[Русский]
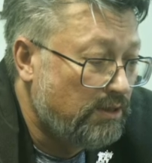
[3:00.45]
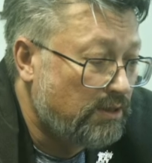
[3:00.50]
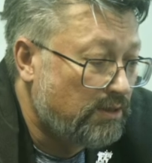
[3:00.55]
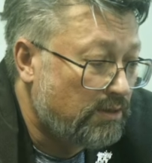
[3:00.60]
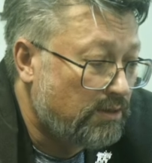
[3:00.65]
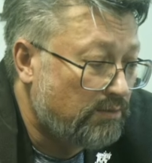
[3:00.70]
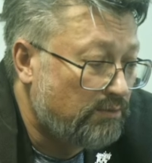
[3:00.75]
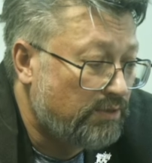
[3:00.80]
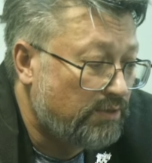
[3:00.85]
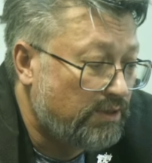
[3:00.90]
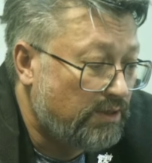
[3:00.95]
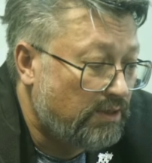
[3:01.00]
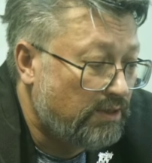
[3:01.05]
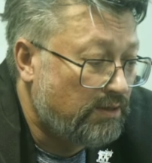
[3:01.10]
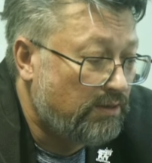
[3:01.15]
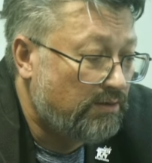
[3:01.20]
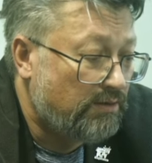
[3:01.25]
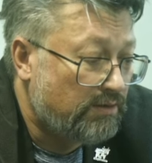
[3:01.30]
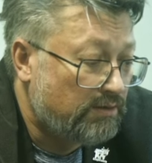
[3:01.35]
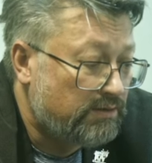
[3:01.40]
как бы,
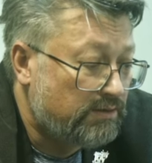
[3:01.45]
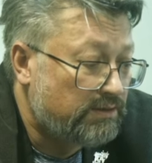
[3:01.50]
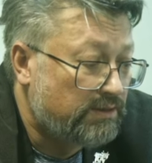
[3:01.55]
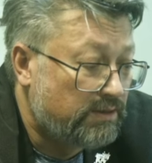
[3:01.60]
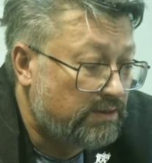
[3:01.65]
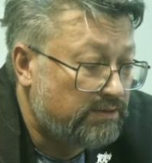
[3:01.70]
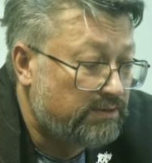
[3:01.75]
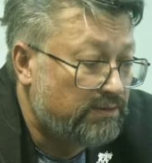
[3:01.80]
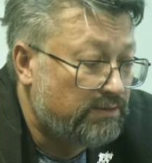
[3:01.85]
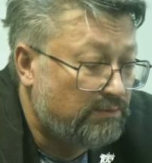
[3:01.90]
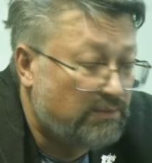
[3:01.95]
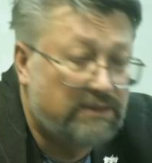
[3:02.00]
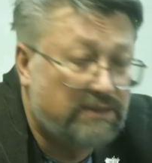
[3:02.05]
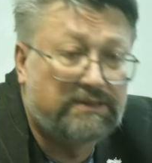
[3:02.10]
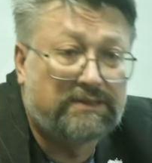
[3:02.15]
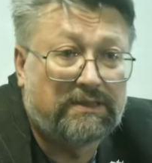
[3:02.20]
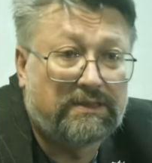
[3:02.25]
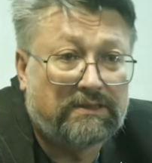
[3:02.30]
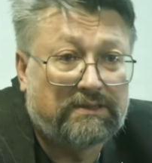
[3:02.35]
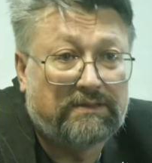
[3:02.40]
я стал
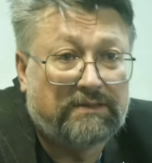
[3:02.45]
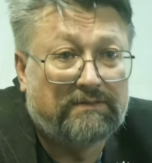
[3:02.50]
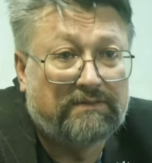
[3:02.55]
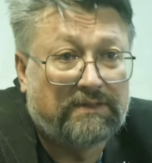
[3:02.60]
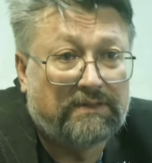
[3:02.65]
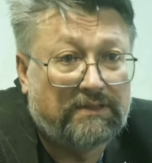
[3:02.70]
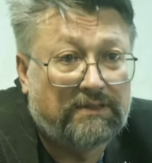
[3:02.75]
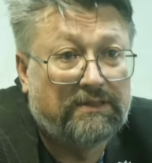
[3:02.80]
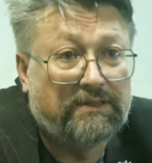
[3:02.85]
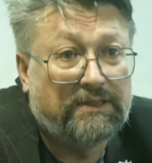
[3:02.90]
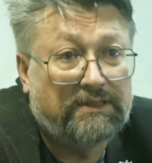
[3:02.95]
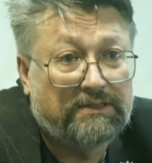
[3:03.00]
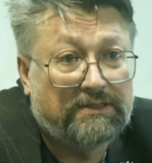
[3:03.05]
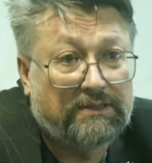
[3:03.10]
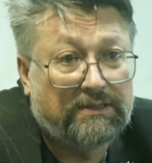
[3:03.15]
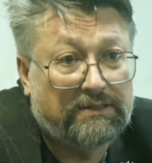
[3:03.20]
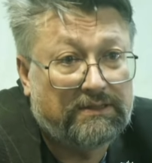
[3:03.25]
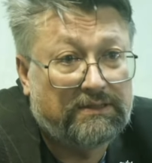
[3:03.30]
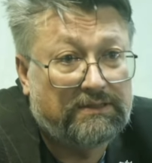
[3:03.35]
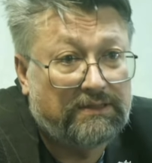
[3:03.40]
заниматься активно
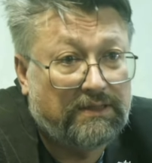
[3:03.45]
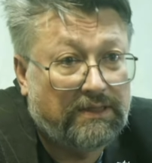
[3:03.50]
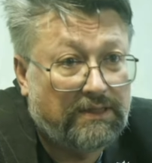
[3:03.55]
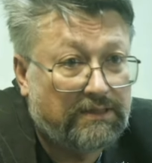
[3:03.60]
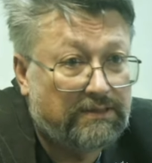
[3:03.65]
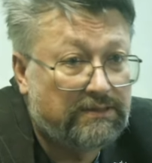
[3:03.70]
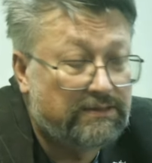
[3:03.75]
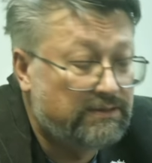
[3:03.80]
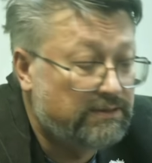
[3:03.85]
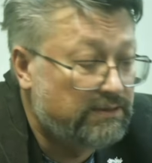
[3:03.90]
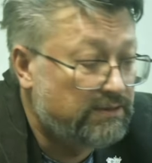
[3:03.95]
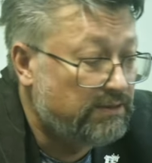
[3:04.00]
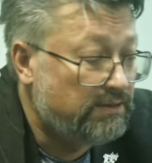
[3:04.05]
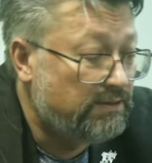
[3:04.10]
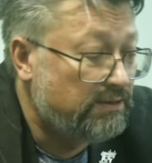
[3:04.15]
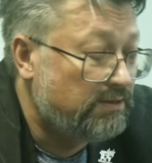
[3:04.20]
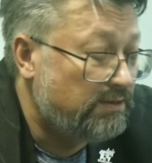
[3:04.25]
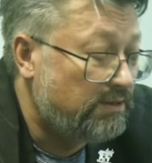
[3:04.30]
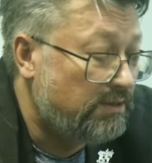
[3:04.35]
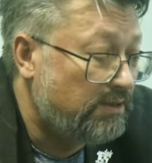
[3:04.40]
генетикой, и
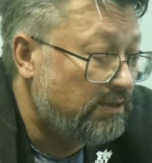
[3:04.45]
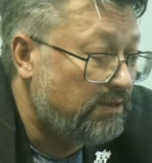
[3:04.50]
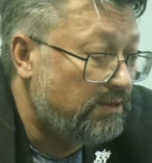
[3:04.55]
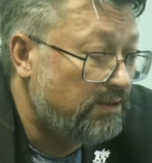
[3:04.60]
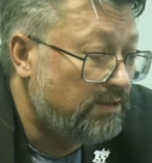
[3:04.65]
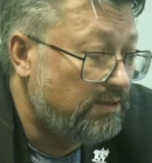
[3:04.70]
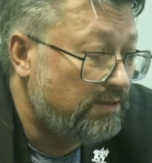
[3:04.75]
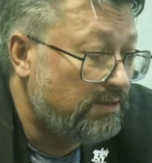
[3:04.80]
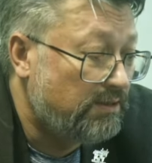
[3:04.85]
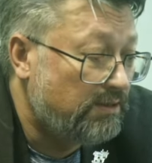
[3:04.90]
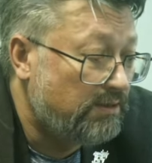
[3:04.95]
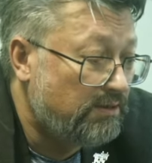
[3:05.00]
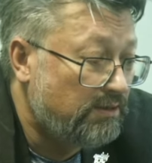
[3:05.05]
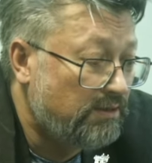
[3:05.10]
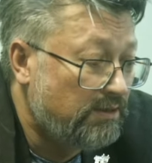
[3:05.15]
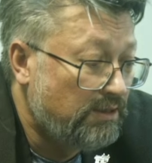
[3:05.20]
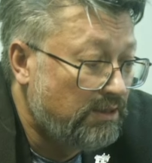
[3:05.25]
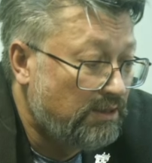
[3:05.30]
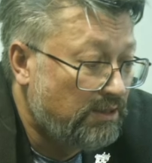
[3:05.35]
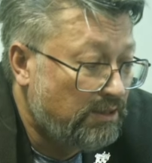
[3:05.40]
селекцией. А
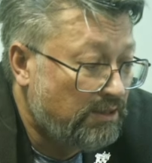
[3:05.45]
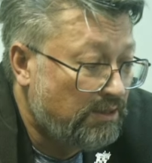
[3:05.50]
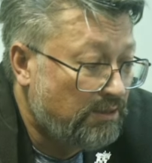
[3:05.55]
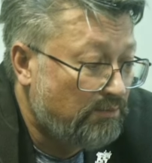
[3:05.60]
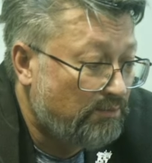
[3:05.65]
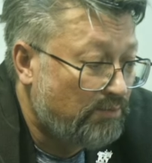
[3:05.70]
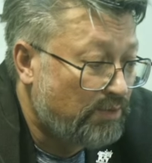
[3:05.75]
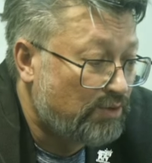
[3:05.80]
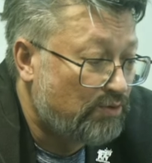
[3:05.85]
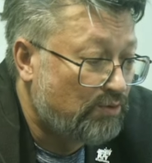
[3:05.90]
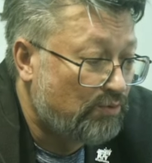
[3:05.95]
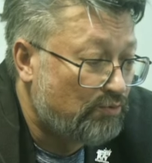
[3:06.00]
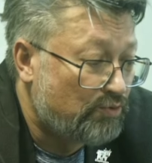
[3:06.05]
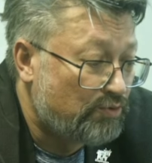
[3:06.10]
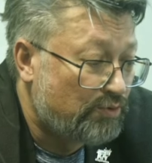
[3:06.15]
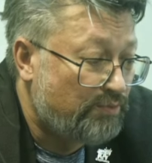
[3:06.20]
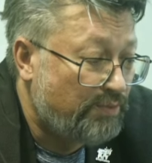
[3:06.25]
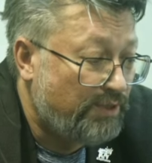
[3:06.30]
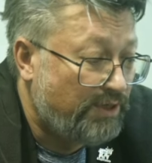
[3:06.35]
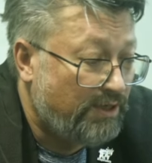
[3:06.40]
потом
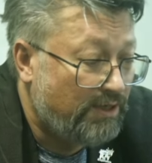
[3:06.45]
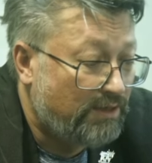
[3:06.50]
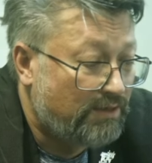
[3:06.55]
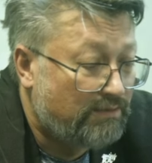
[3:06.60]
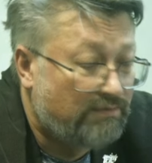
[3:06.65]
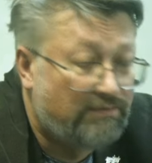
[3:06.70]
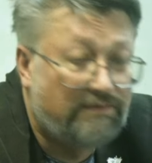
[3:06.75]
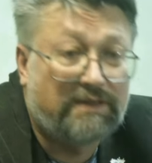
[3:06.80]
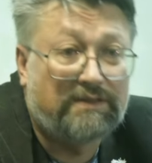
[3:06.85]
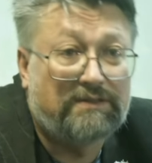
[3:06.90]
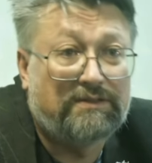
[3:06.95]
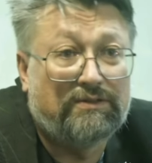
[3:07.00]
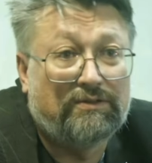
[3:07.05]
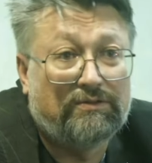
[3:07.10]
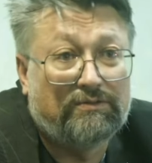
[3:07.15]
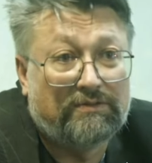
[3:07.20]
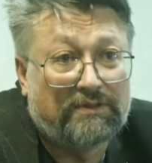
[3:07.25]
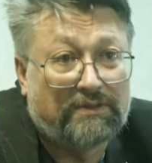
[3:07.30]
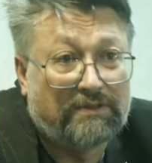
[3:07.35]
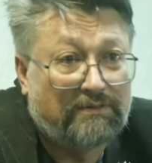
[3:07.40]
уже переехав в
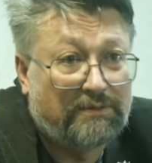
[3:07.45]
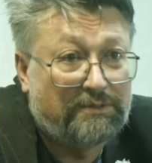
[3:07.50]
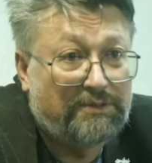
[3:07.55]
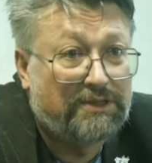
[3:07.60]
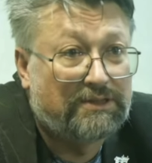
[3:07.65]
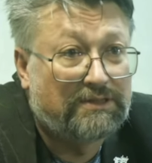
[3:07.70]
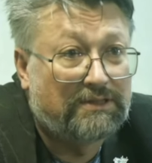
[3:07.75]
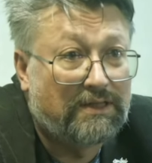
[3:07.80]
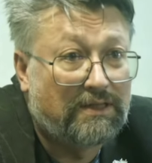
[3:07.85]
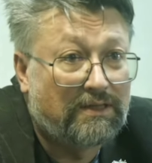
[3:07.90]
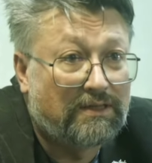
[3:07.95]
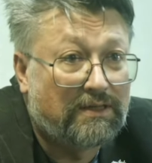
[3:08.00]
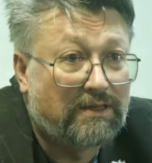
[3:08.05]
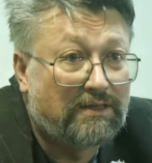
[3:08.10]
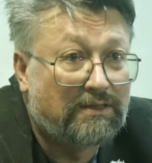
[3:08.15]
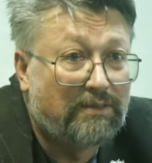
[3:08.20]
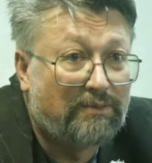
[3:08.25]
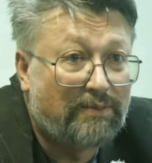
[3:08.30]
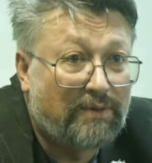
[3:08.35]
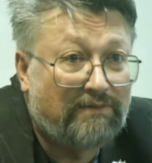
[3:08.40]
Россию, это вообще стало
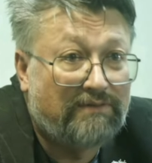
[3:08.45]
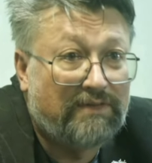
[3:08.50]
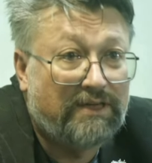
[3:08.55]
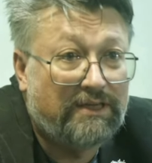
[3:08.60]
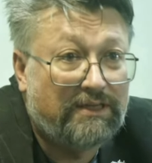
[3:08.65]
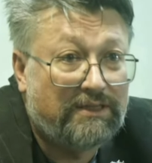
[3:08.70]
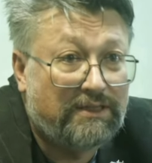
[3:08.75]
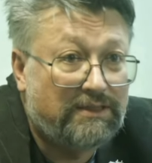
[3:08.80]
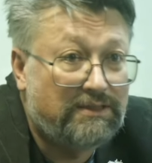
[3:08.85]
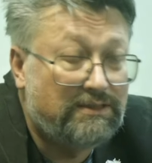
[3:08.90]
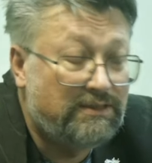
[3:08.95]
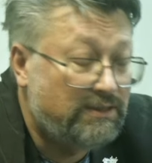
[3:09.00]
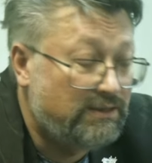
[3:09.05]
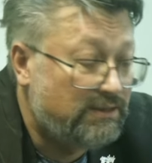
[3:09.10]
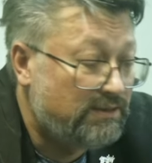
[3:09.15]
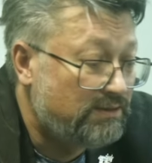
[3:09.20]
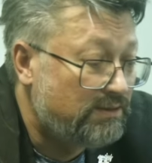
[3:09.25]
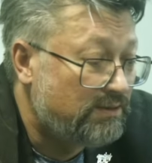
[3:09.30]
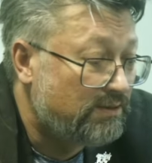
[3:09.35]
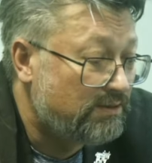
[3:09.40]
как направление
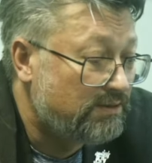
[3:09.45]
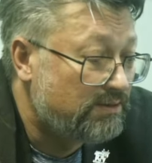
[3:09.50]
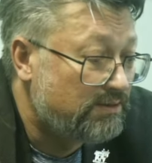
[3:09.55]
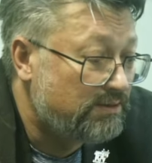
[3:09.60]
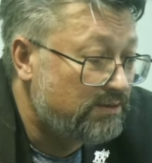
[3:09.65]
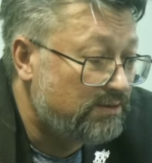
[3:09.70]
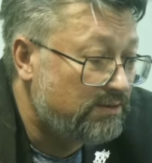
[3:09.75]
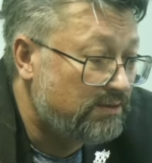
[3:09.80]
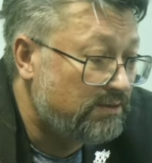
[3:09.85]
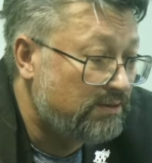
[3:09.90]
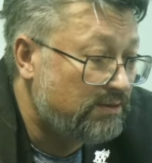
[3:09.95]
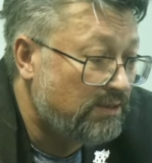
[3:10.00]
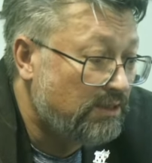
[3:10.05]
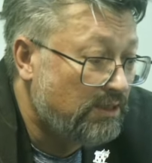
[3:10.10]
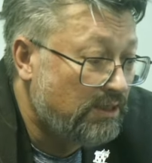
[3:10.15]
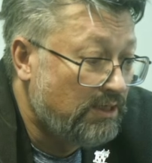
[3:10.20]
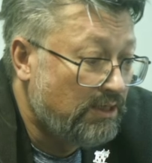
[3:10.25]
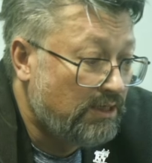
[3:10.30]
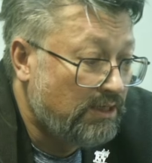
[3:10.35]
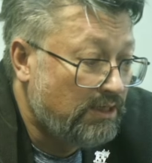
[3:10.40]
деятельности.
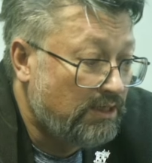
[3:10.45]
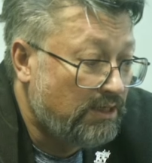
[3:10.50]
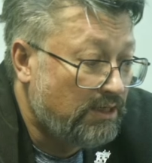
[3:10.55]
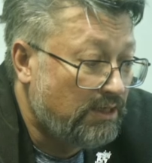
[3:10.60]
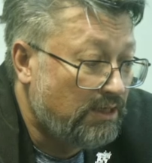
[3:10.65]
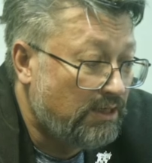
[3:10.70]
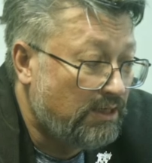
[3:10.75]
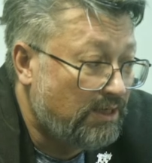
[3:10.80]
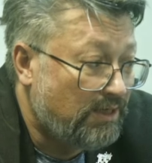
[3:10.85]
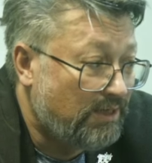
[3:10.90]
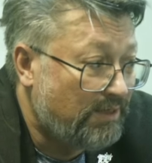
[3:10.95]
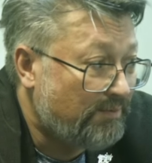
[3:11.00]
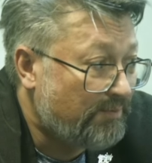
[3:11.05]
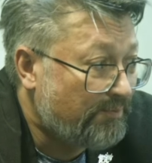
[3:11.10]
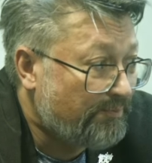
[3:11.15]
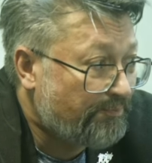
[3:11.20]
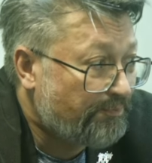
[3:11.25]
А